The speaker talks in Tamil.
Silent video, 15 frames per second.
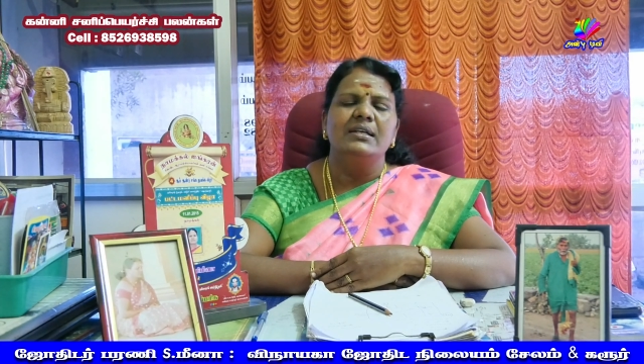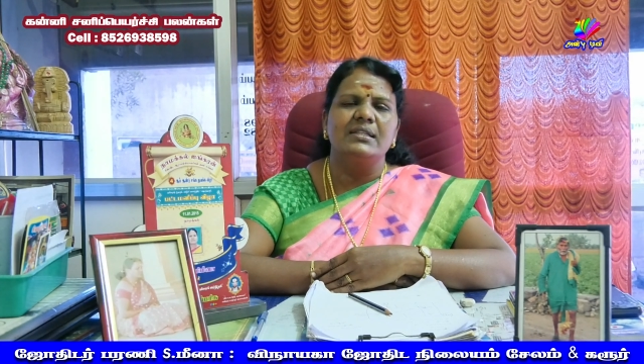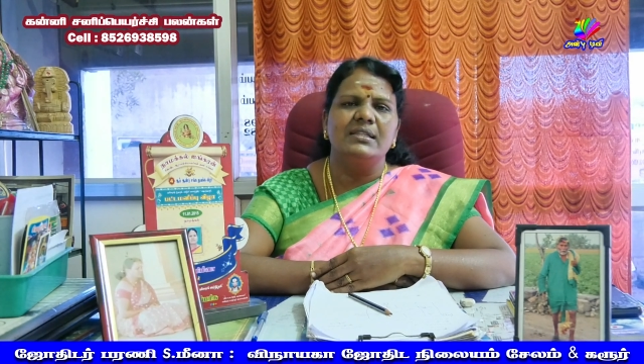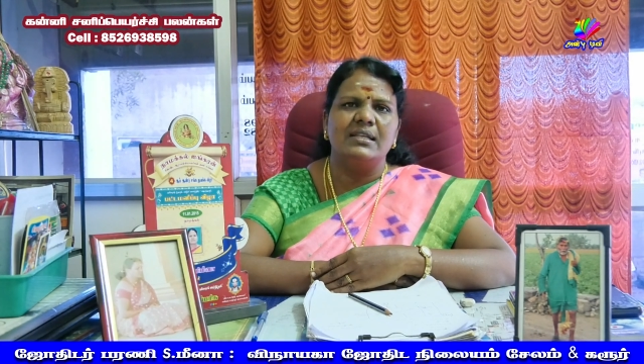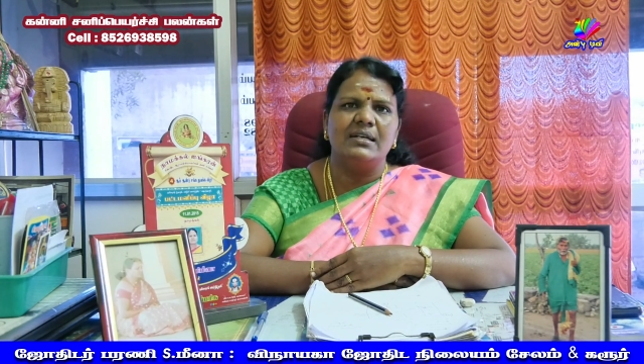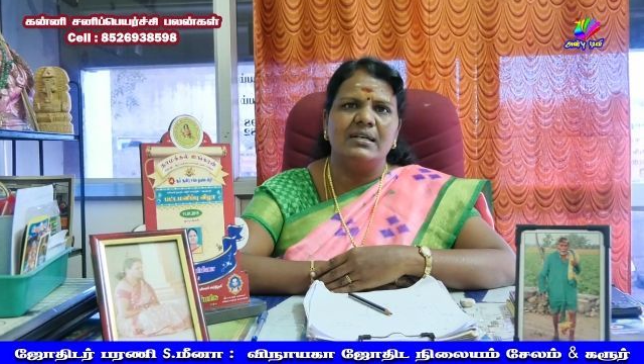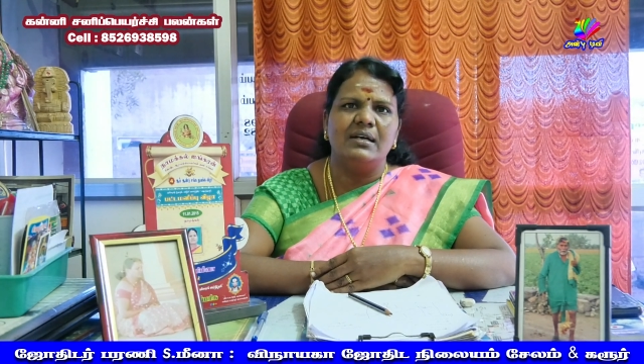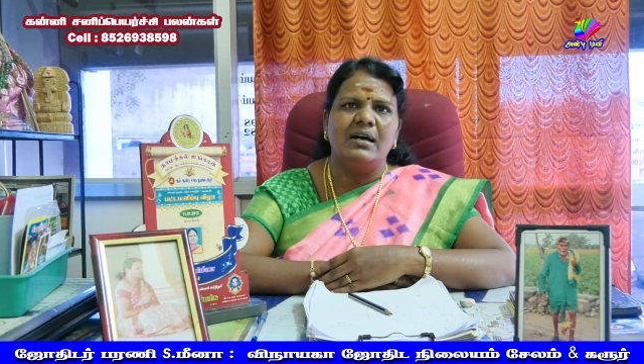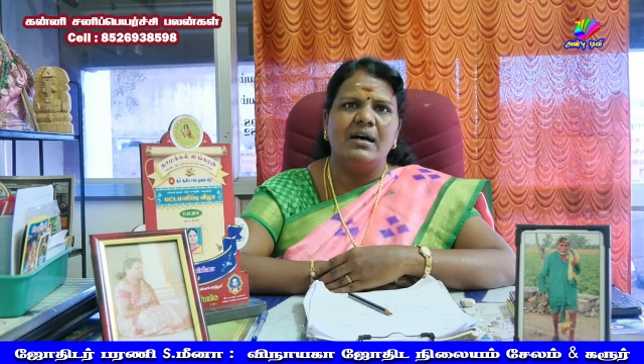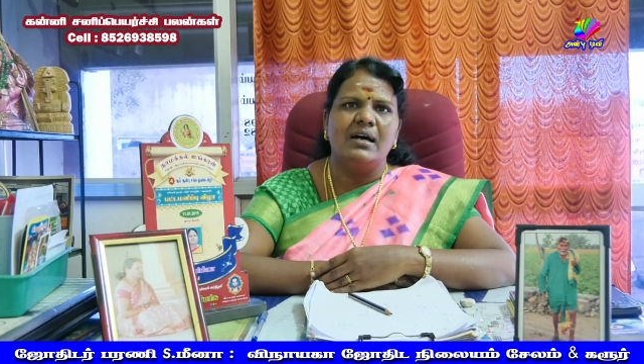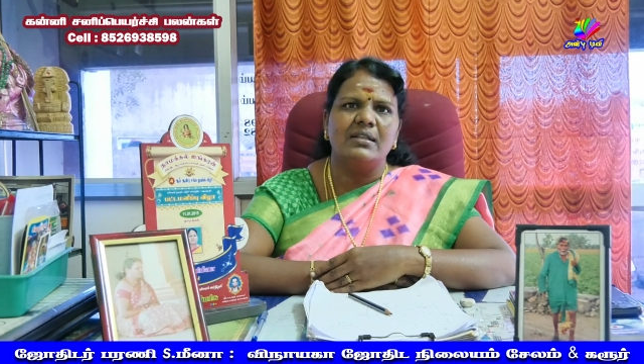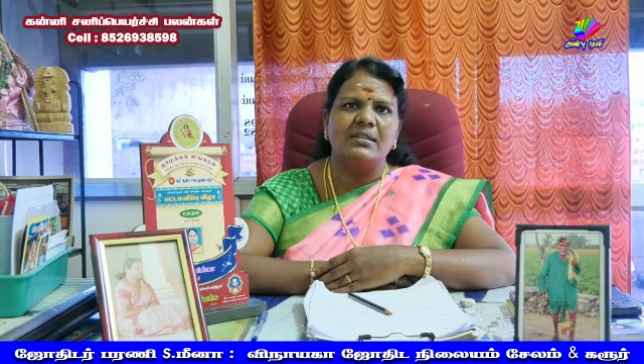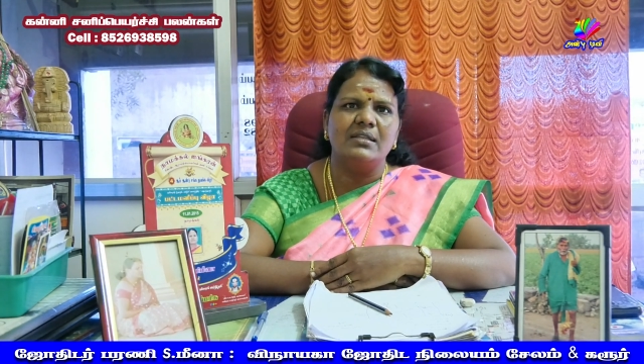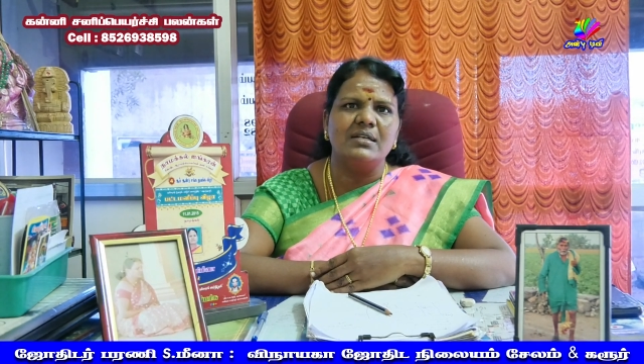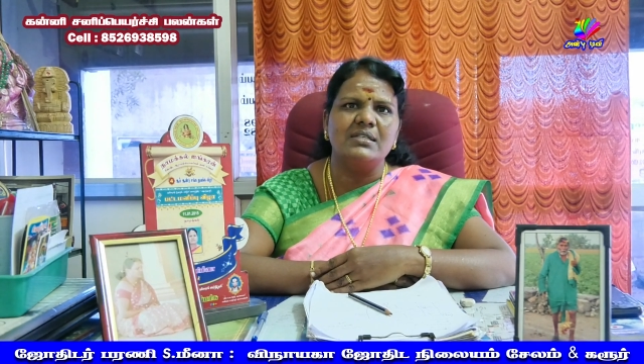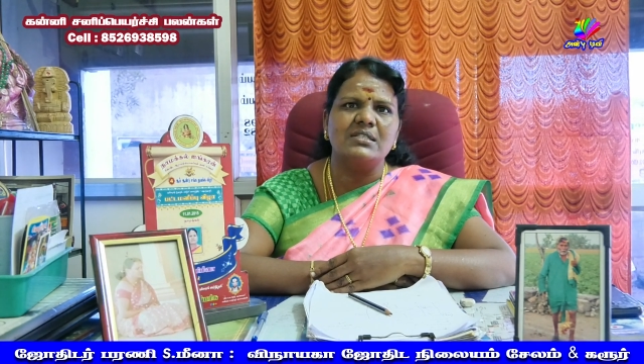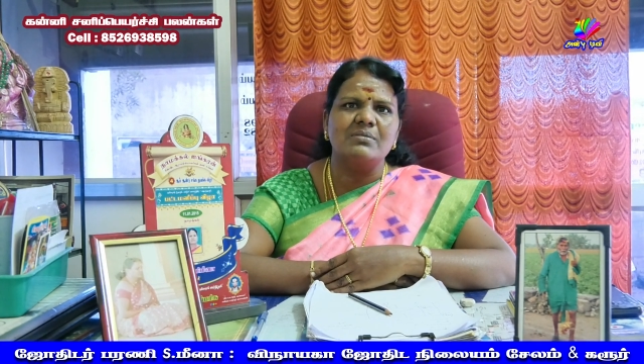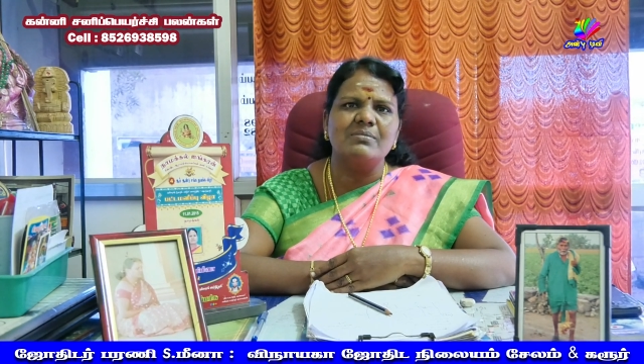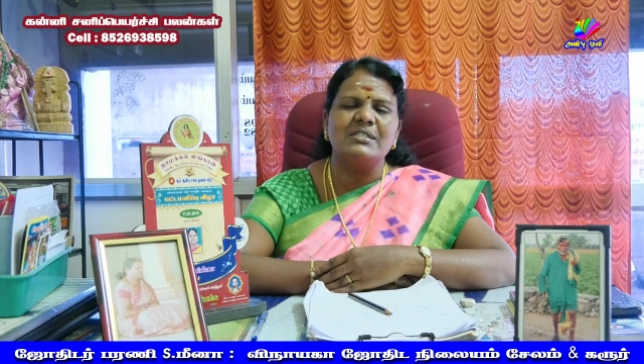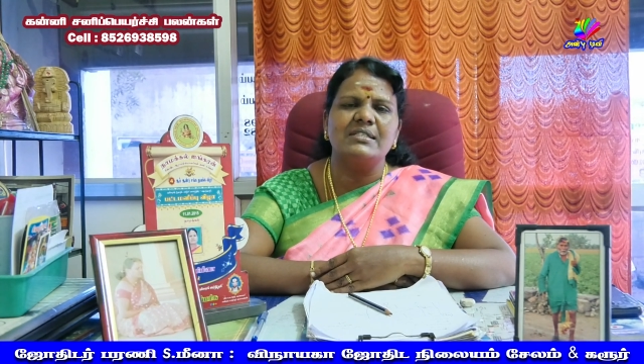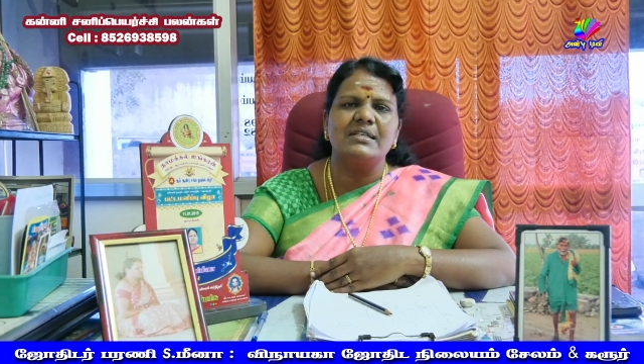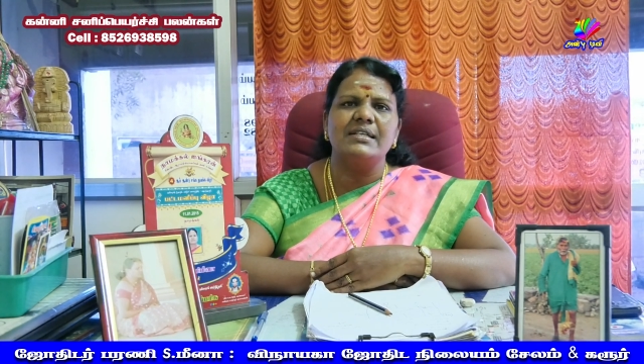இந்த
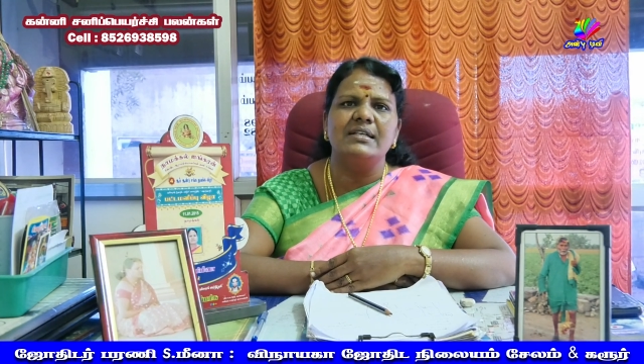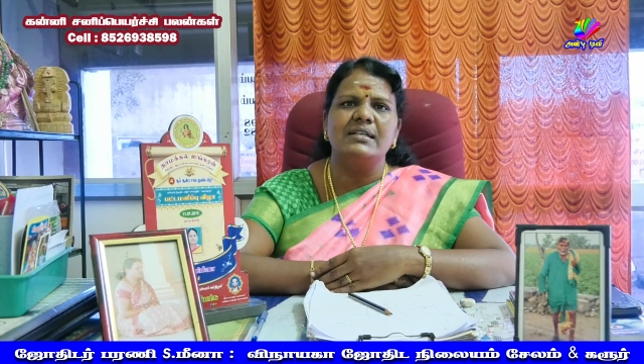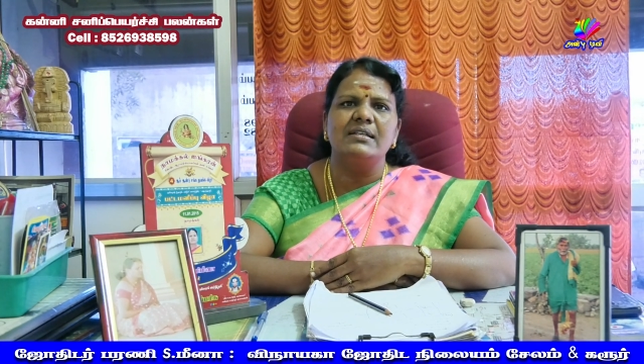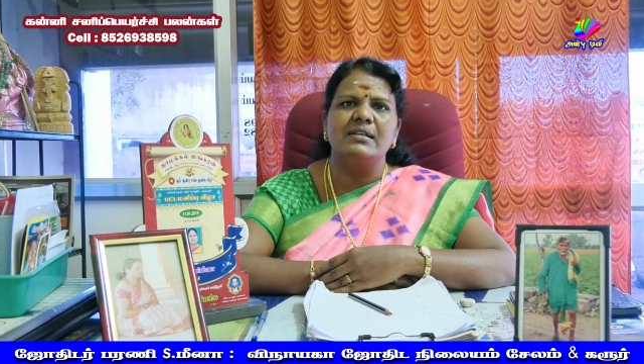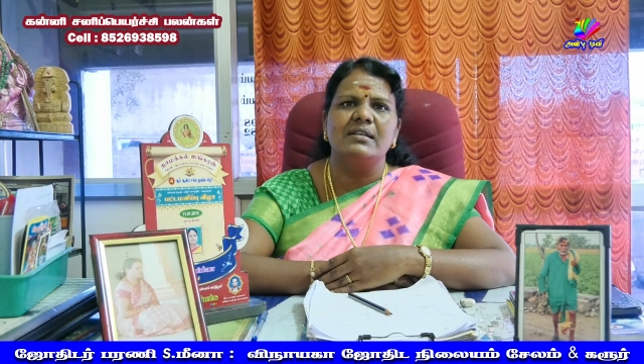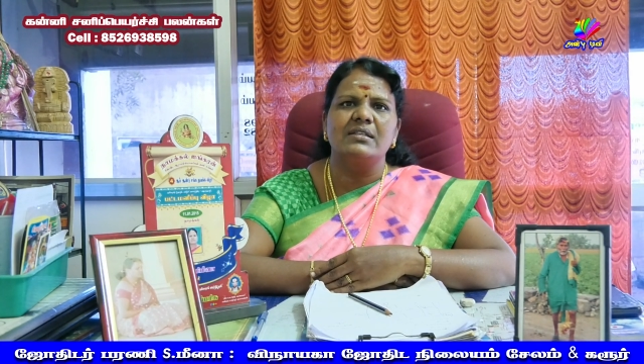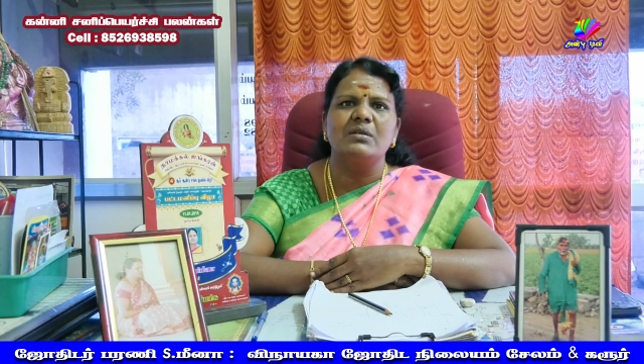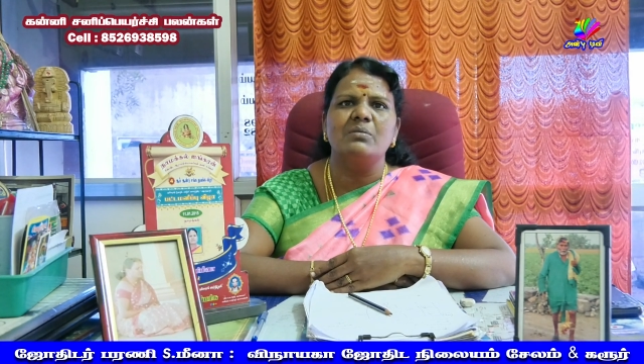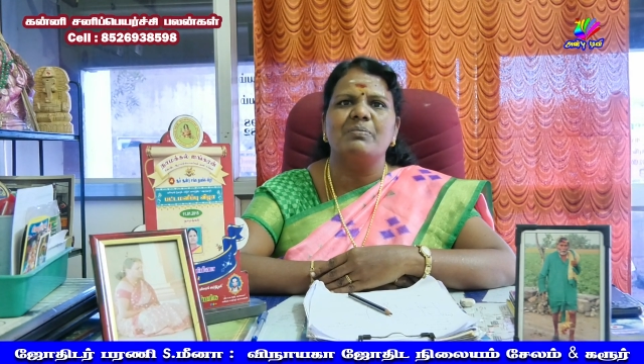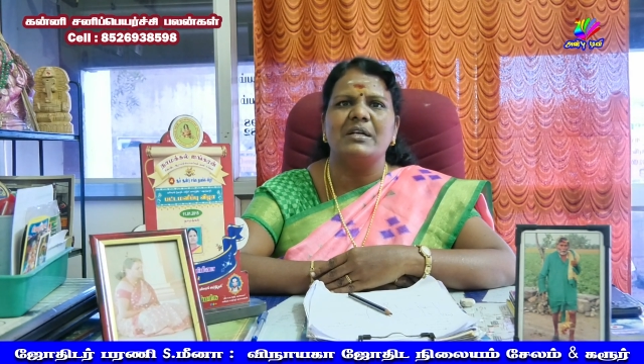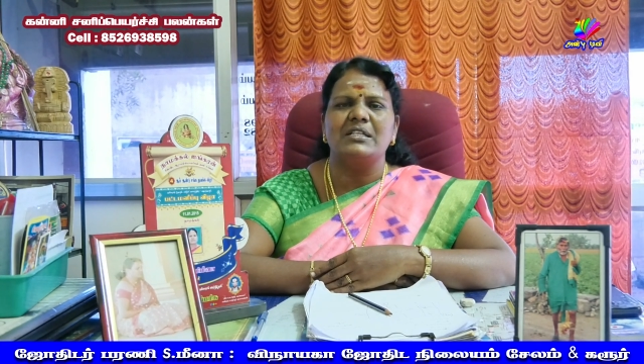அர்த்தாஷ்டம சனியிலிருந்து